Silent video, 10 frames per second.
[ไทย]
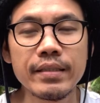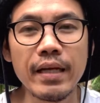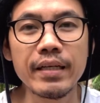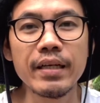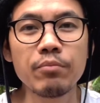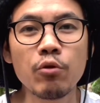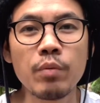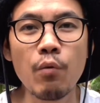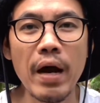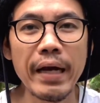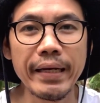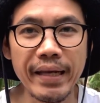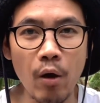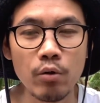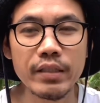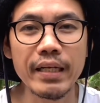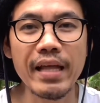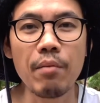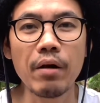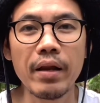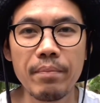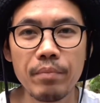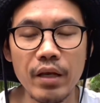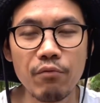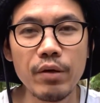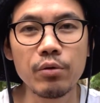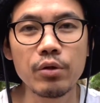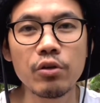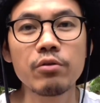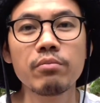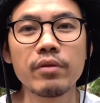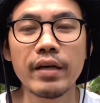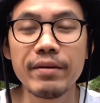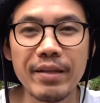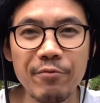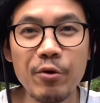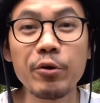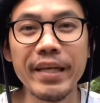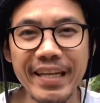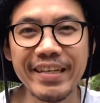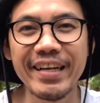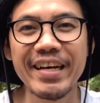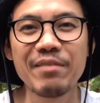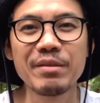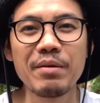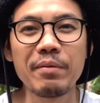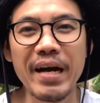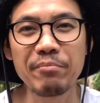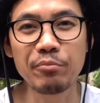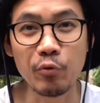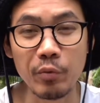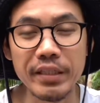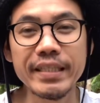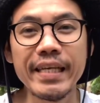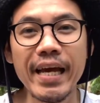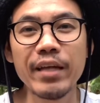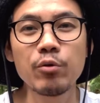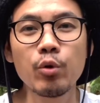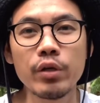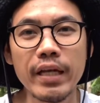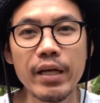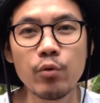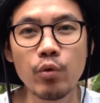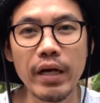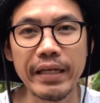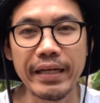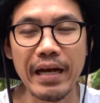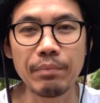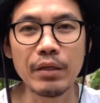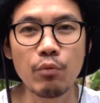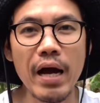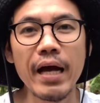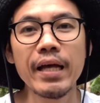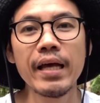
ซันเคยพูดไปว่าเดี๋ยวจะทำคลิปรีวิวต้นเอ้ยรีวิวดินนะครับสำหรับการปลูกบอนสีให้ทุกคนได้ดูกันนะครับ หรือว่า